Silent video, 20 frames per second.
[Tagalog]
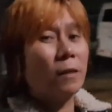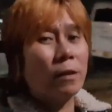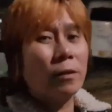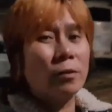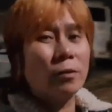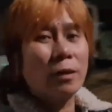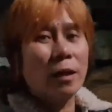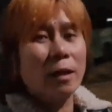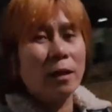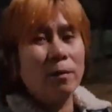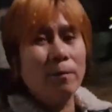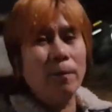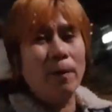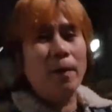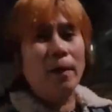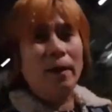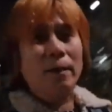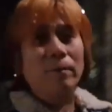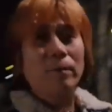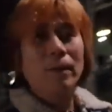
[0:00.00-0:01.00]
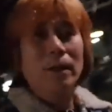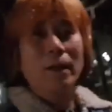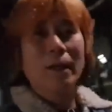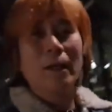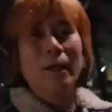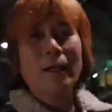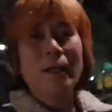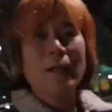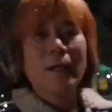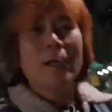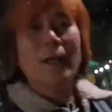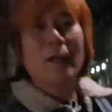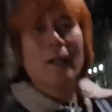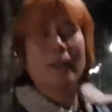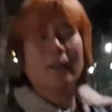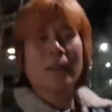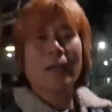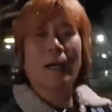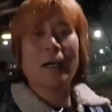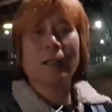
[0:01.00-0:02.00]
sa inyo sa aking mga kaibigan,
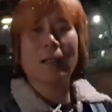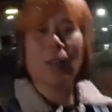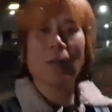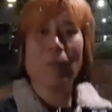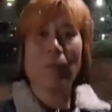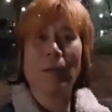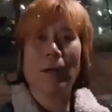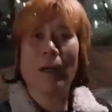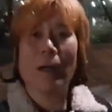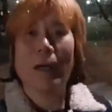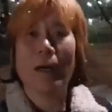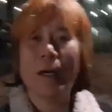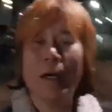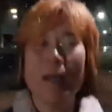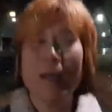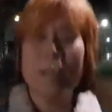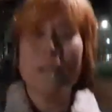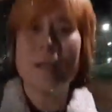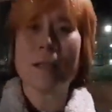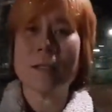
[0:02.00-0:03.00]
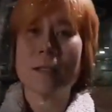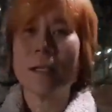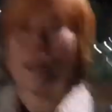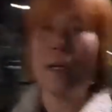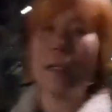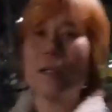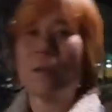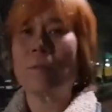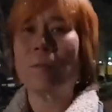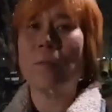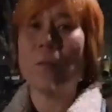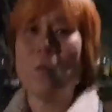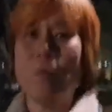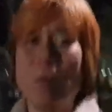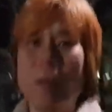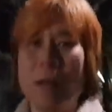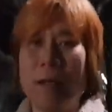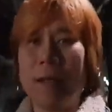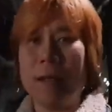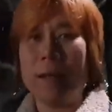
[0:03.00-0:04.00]
sa ating mga sa ating
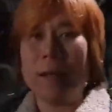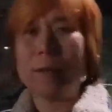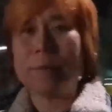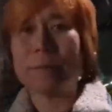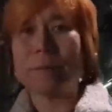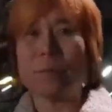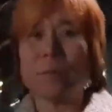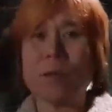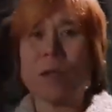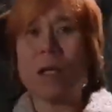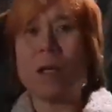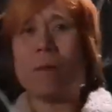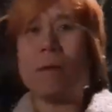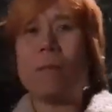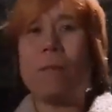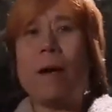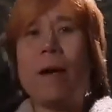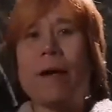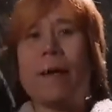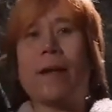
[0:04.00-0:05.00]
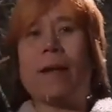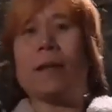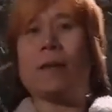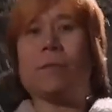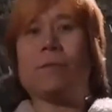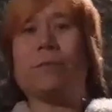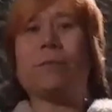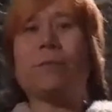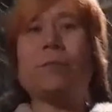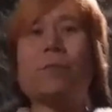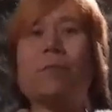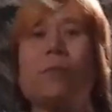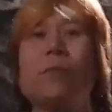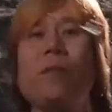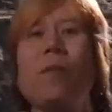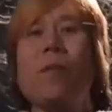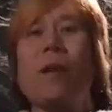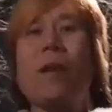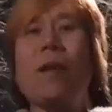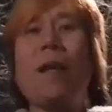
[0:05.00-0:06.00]
pong mga kababayan
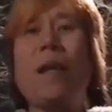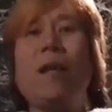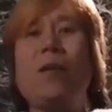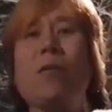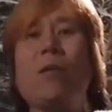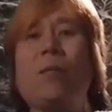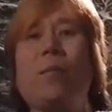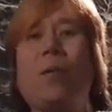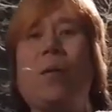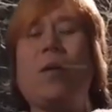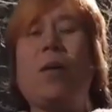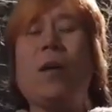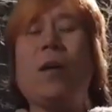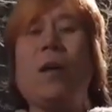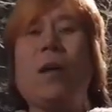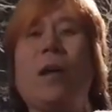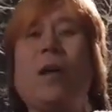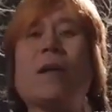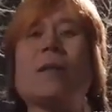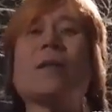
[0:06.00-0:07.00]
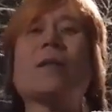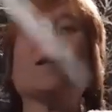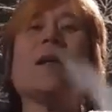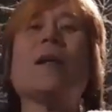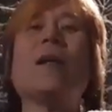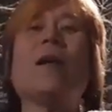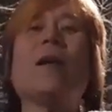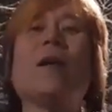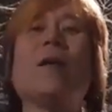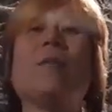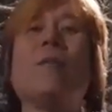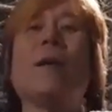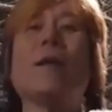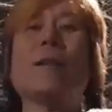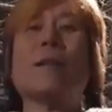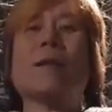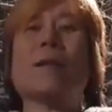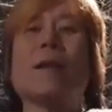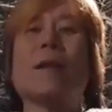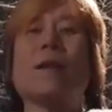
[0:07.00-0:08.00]
lalo na po sa
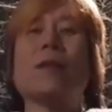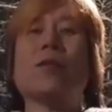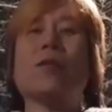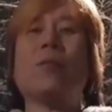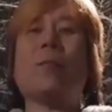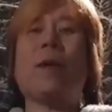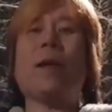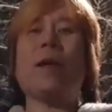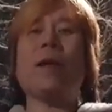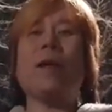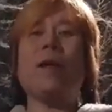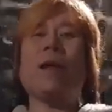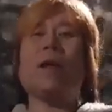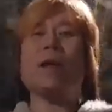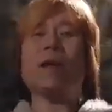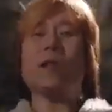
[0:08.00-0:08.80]
bansang Jubail,